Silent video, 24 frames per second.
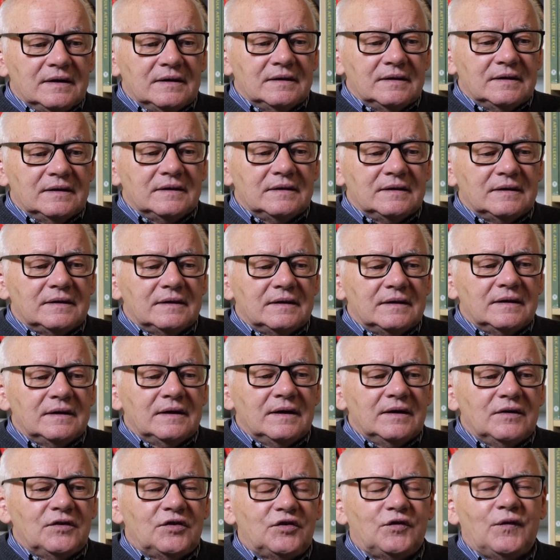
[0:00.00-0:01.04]
E,
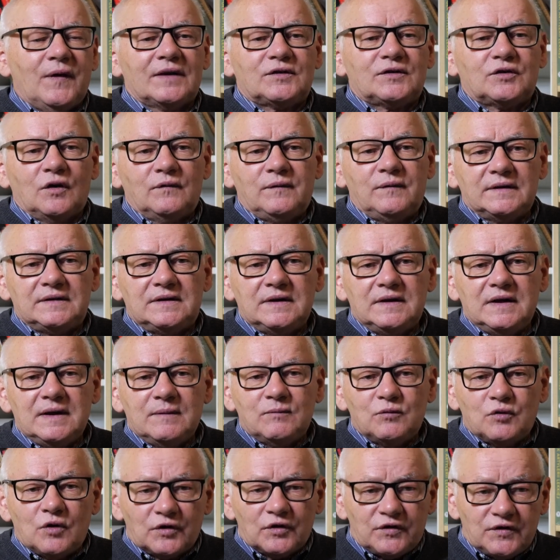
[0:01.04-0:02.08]
Światowe
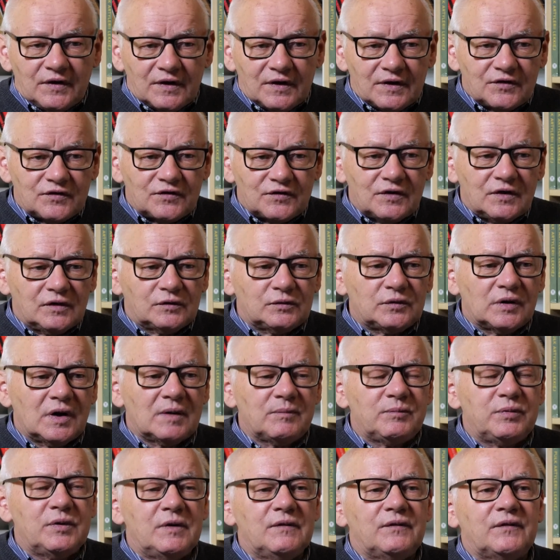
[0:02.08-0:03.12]
Dni Młodzieży,
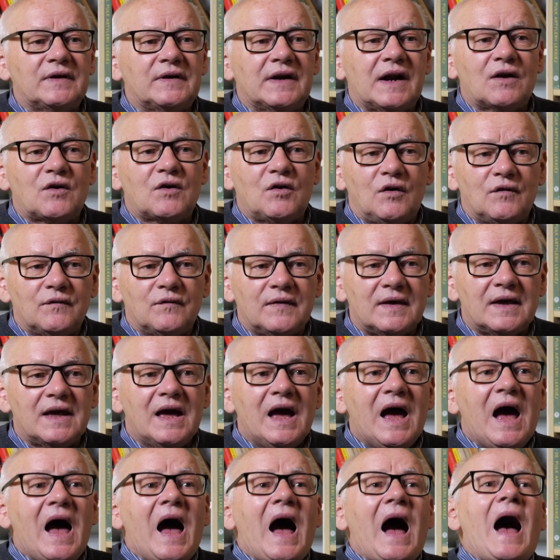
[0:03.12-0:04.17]
które były w Krakowie,
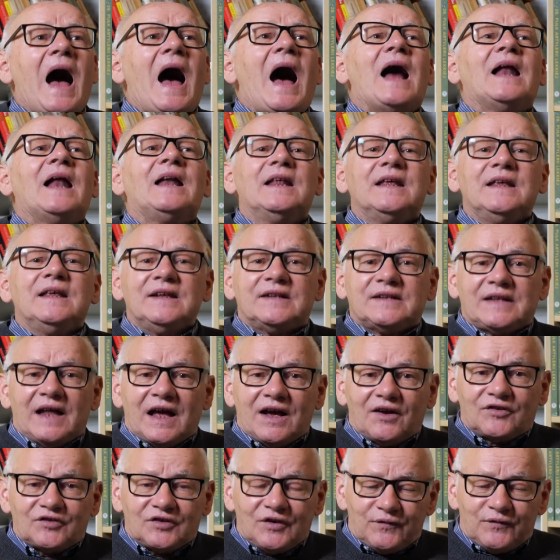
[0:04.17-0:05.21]
ale i
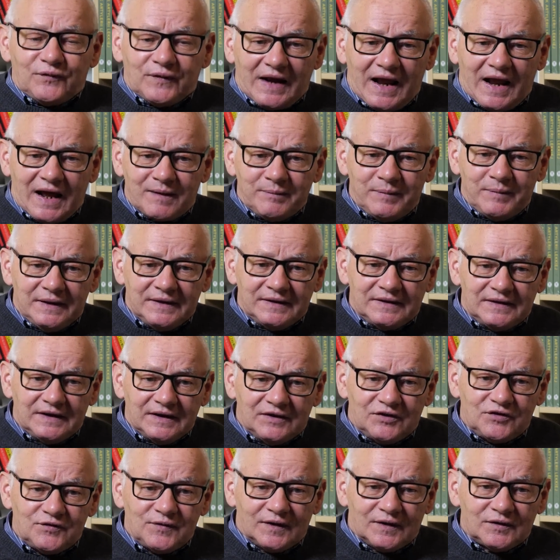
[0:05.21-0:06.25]
także fragment
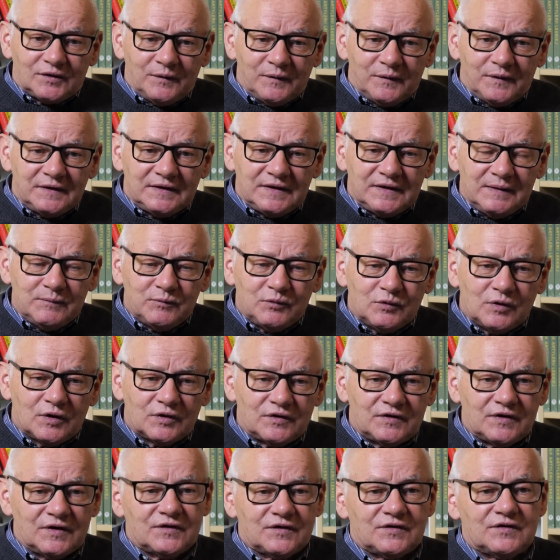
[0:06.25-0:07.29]
tych Światowych Dni
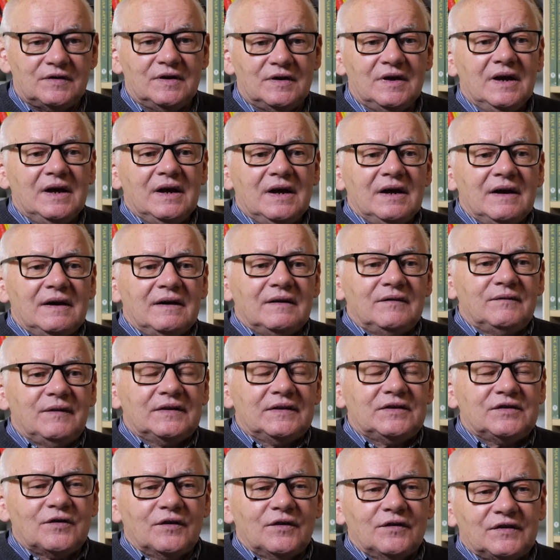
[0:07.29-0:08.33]
Młodzieży w
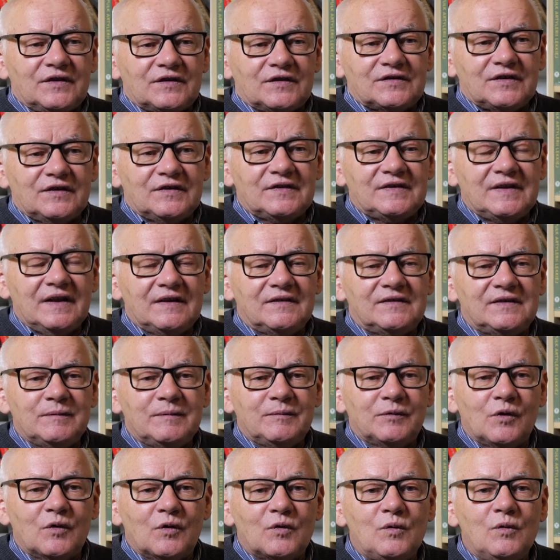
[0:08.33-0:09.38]

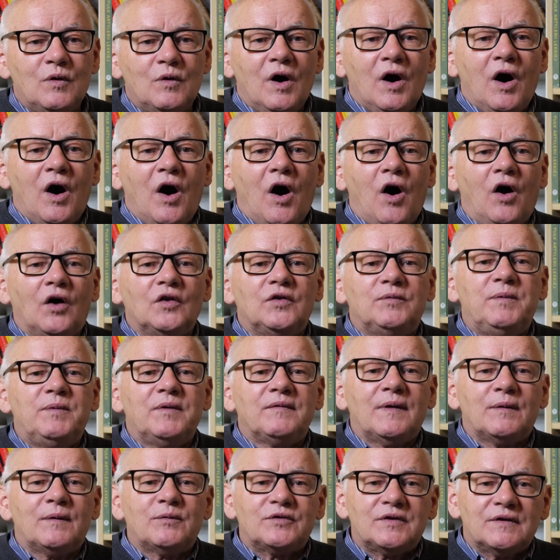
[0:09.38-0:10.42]
2016 roku
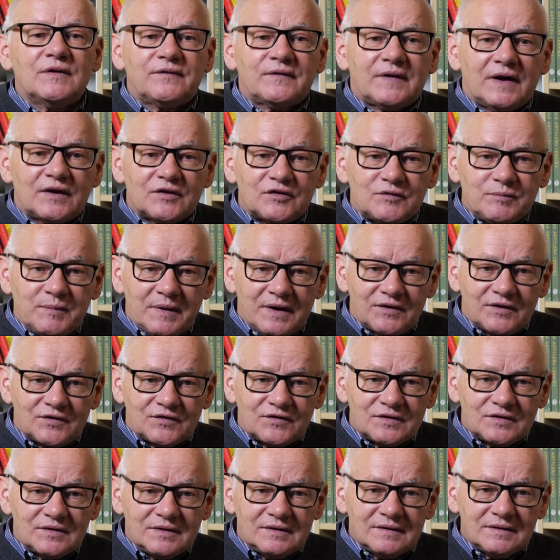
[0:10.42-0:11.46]
odbywał się w
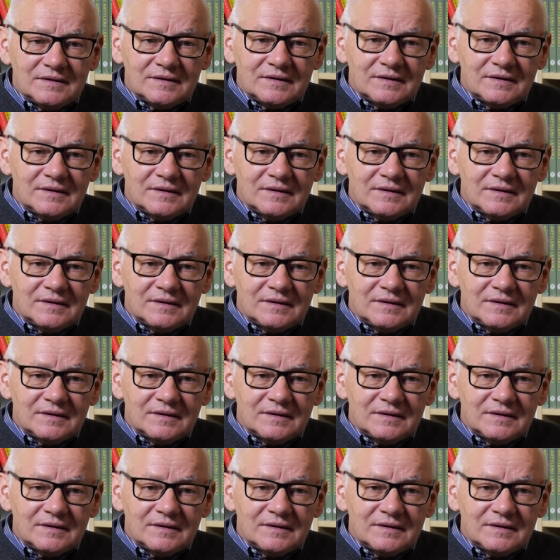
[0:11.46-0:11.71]
Kaźmierzy